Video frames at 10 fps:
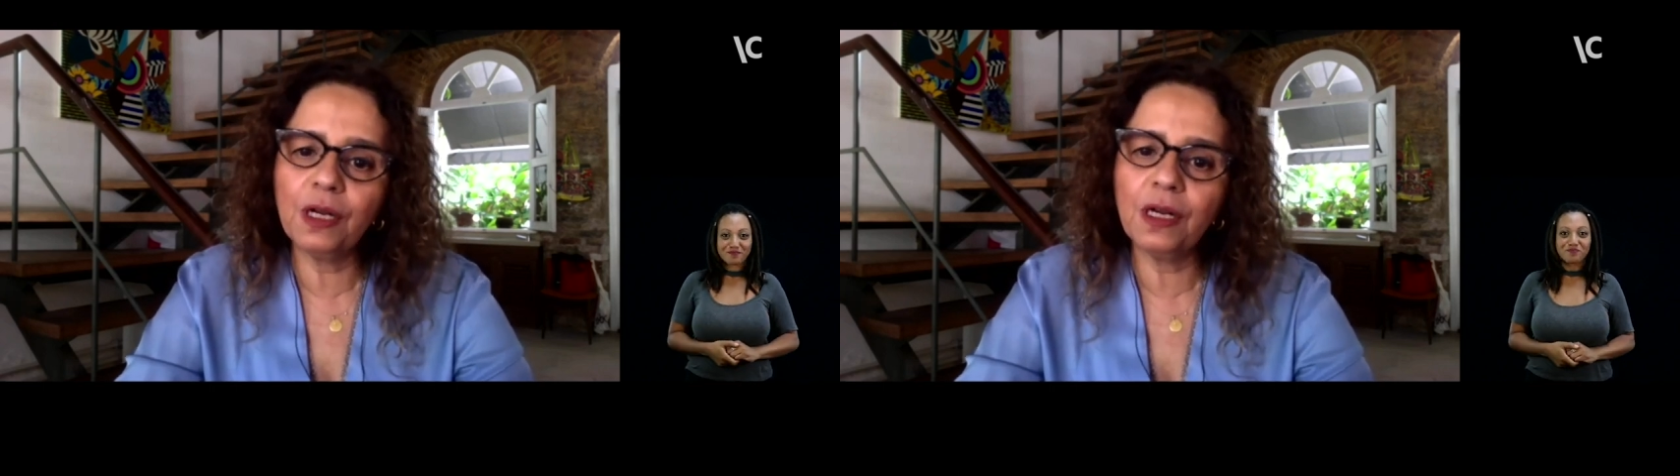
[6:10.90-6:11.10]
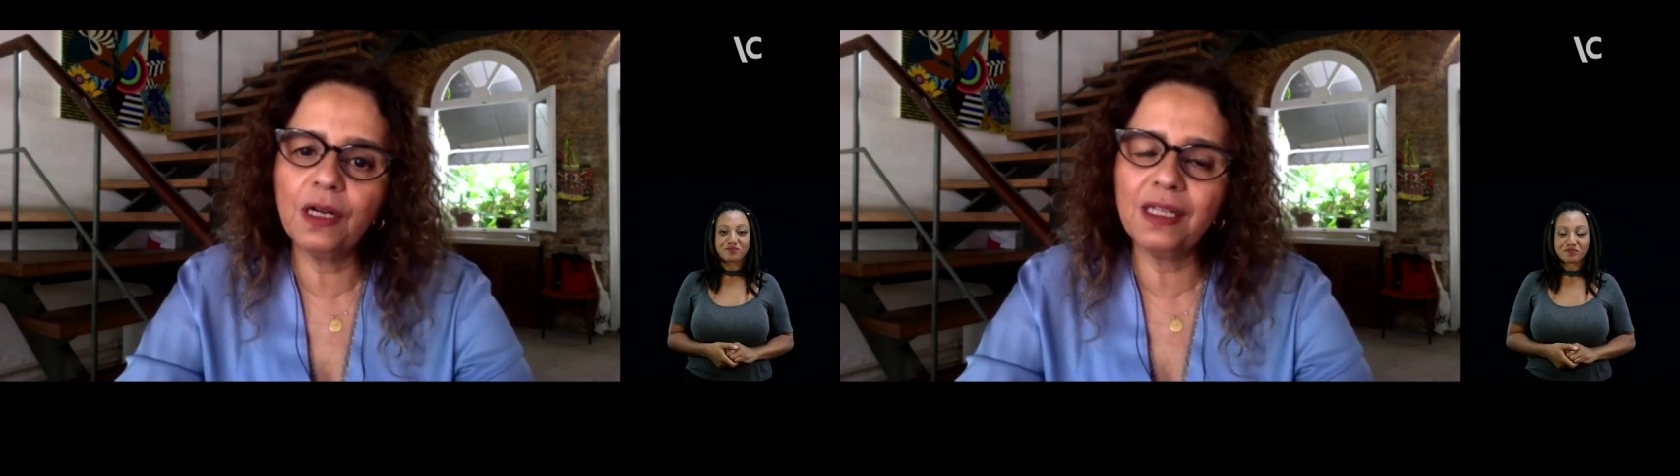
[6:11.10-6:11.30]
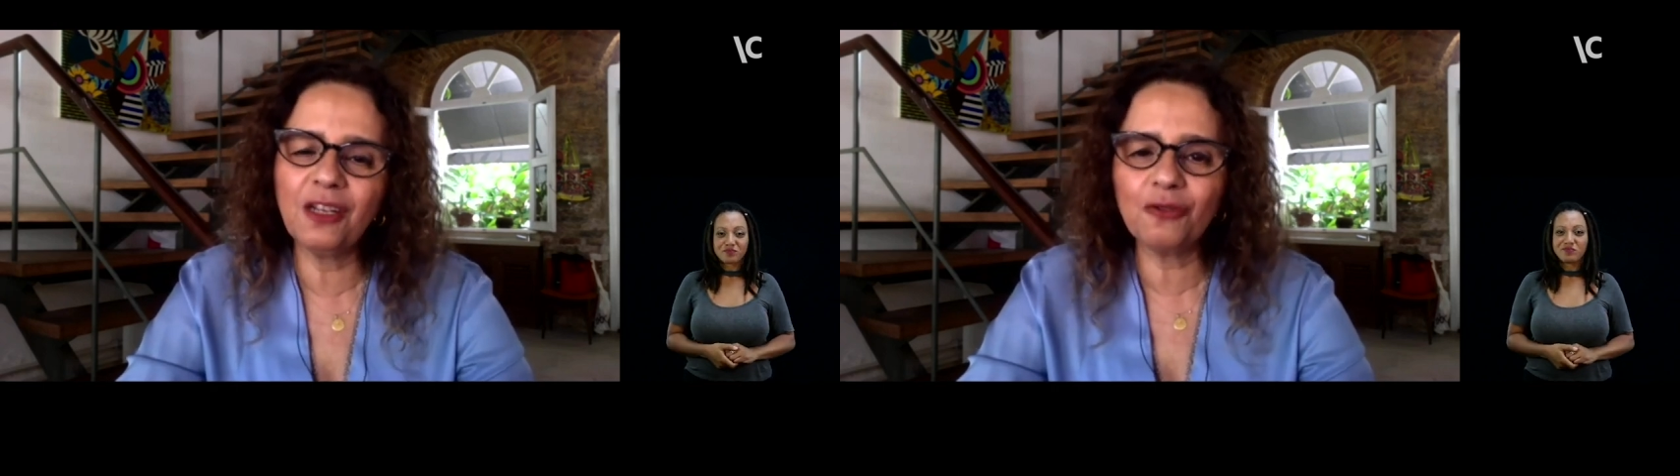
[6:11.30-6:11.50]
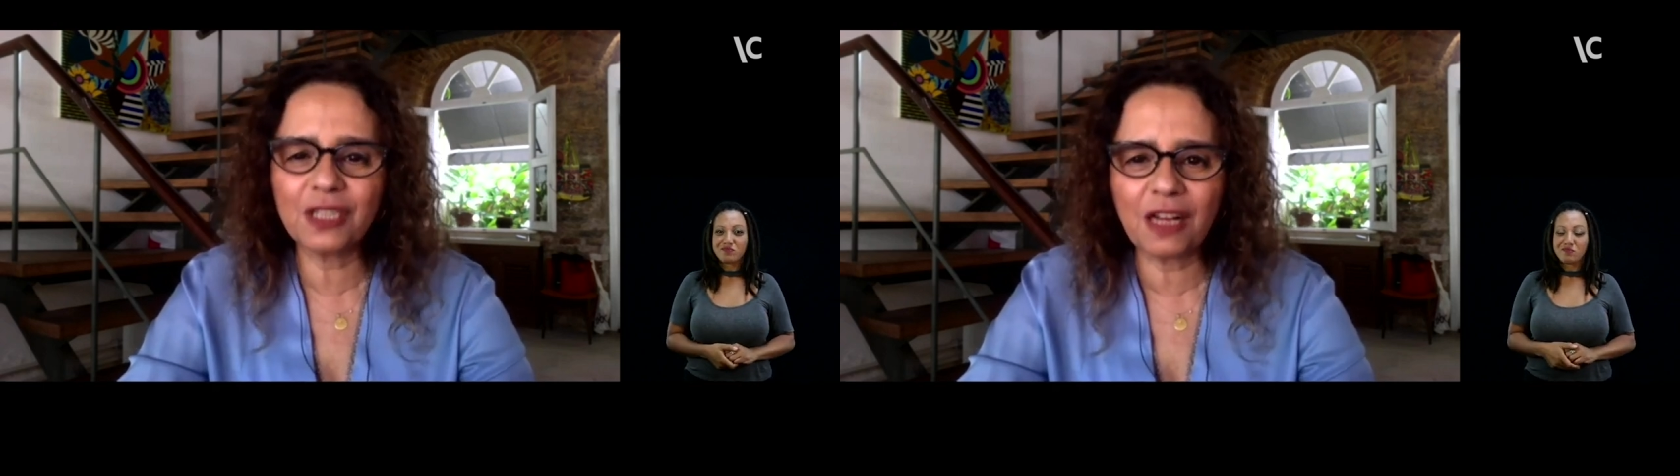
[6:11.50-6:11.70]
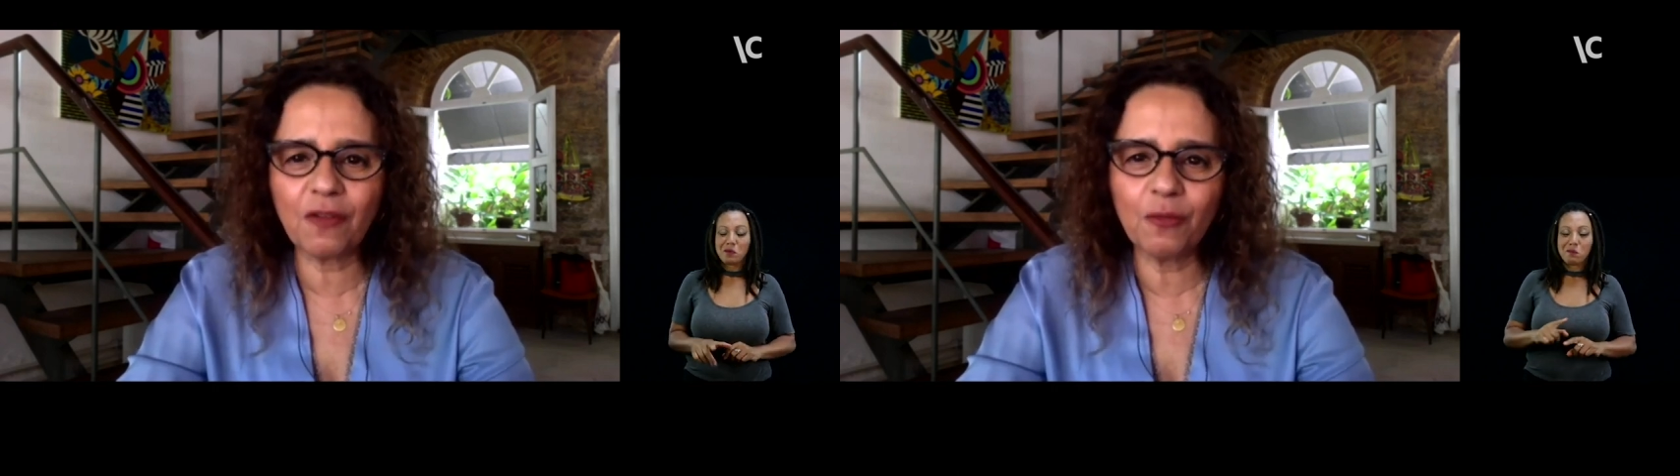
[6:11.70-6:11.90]
uh, não
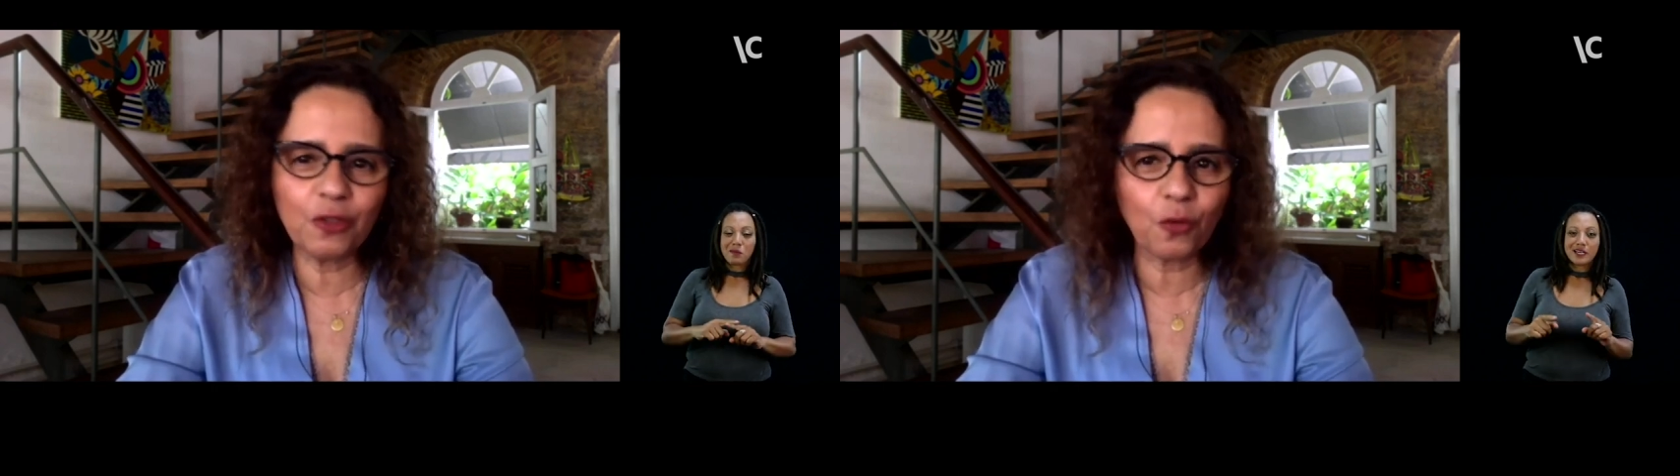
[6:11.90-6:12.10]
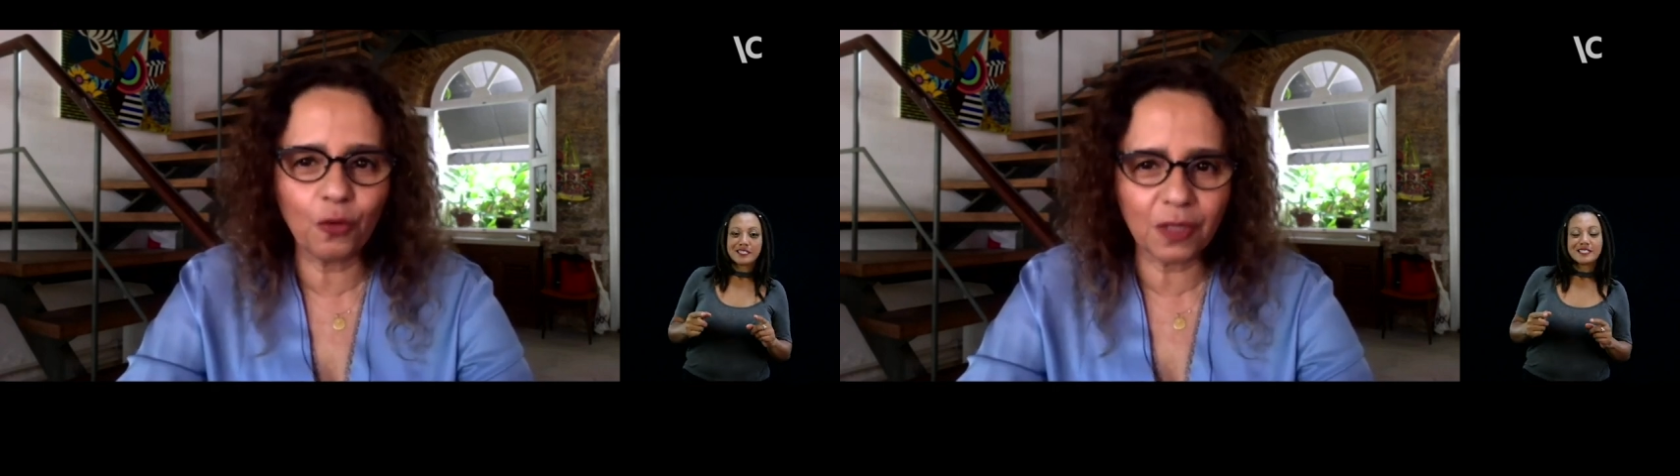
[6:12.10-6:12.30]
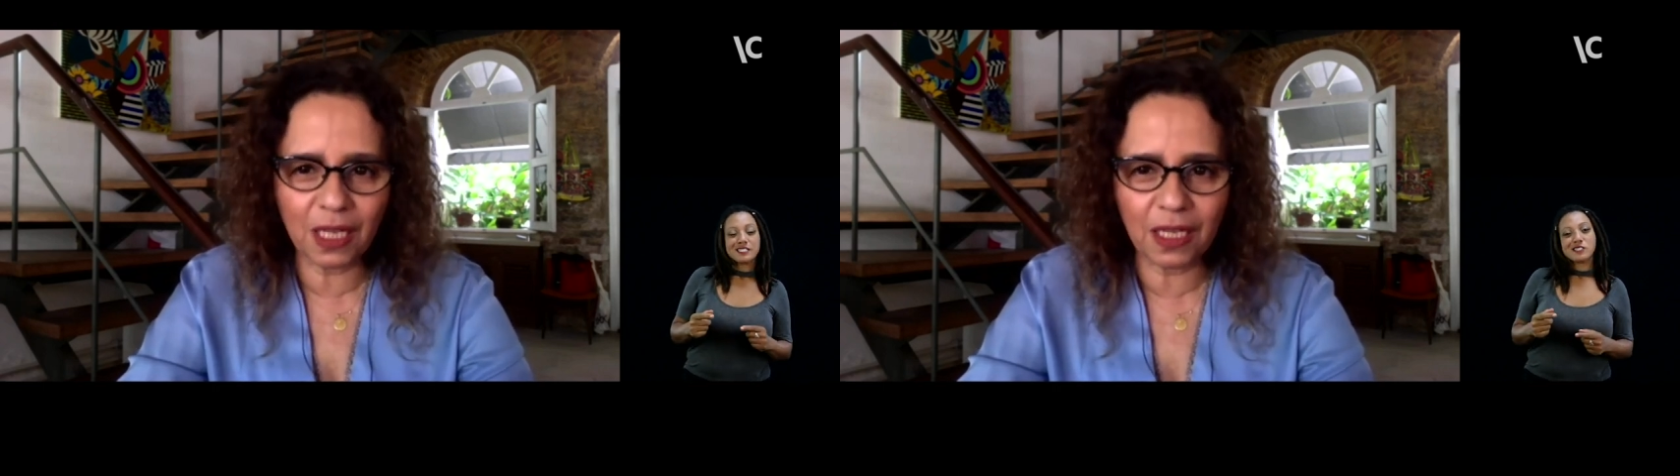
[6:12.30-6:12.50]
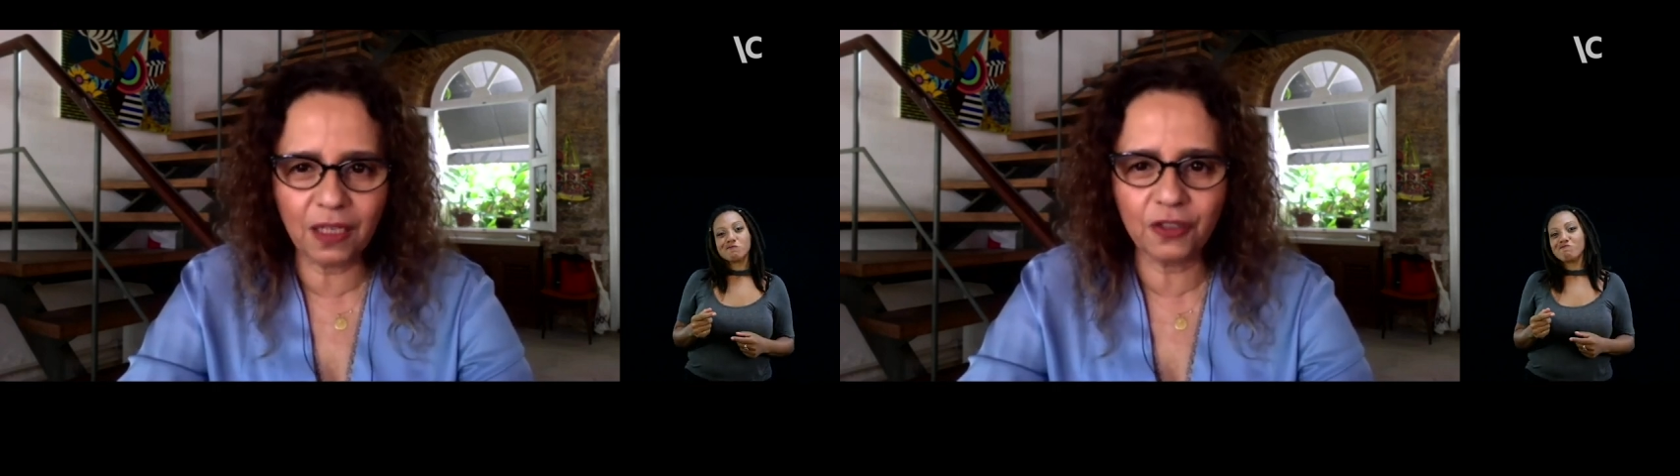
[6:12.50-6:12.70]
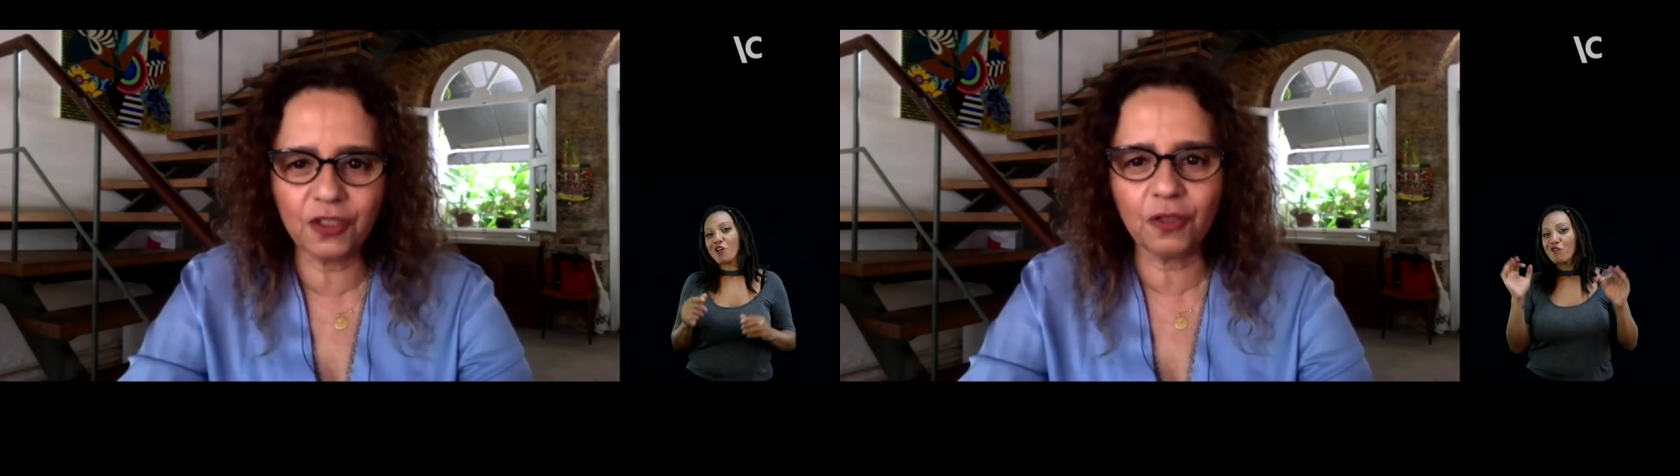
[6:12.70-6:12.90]
estava muito
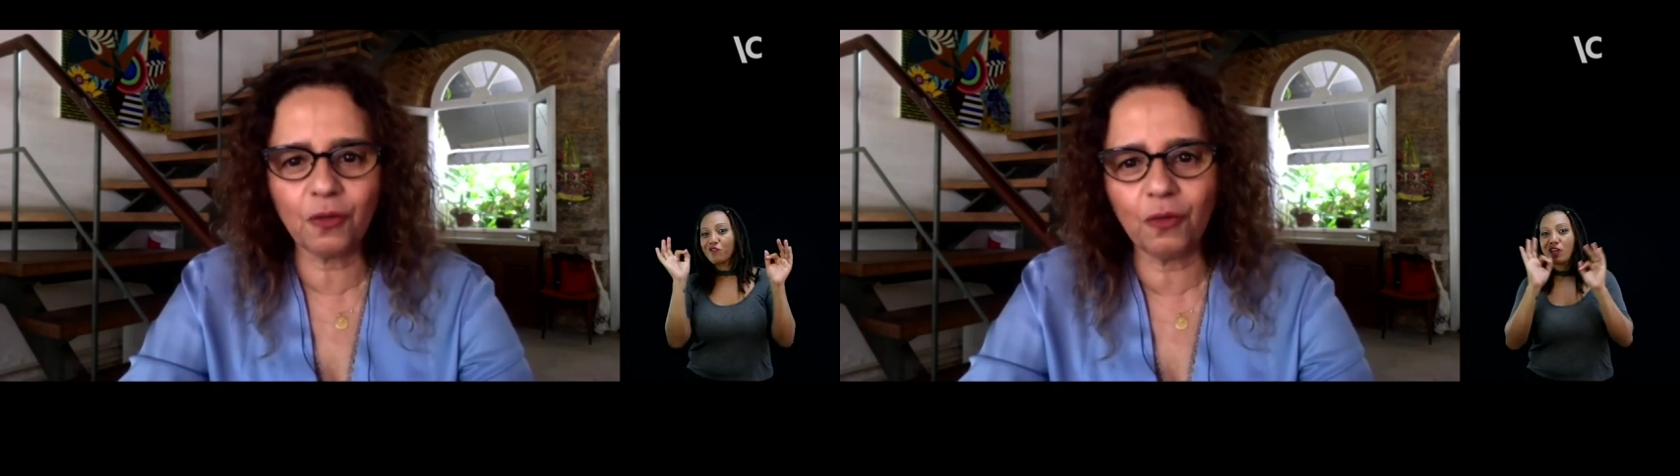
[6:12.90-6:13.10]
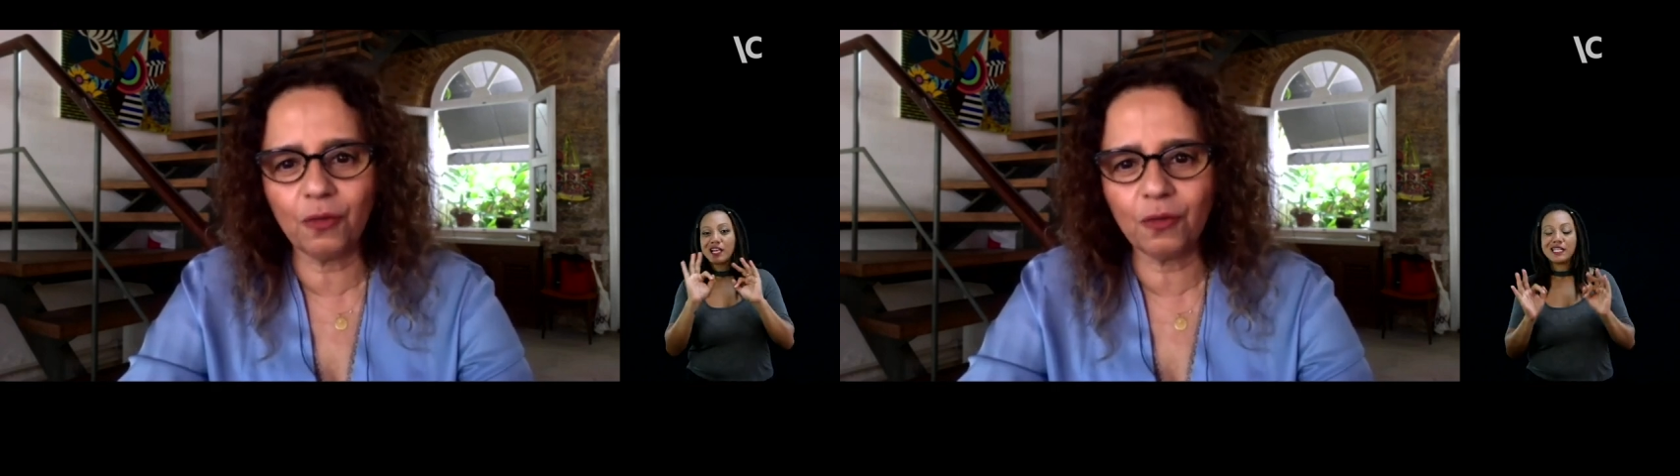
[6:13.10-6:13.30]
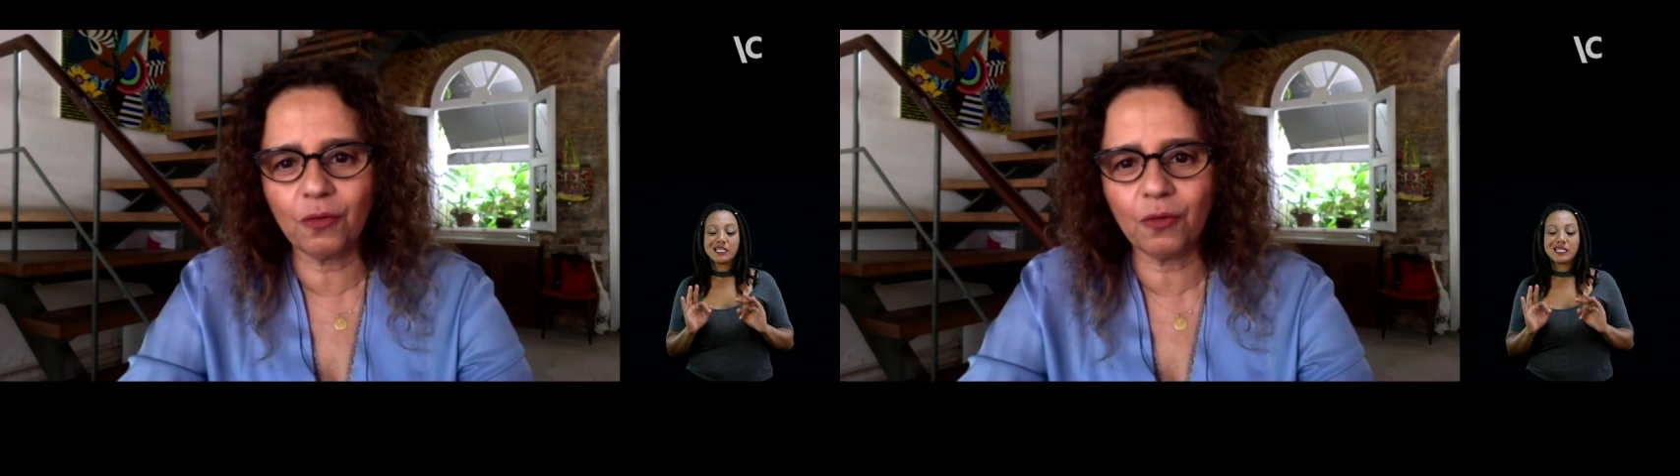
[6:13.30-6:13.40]
contente com,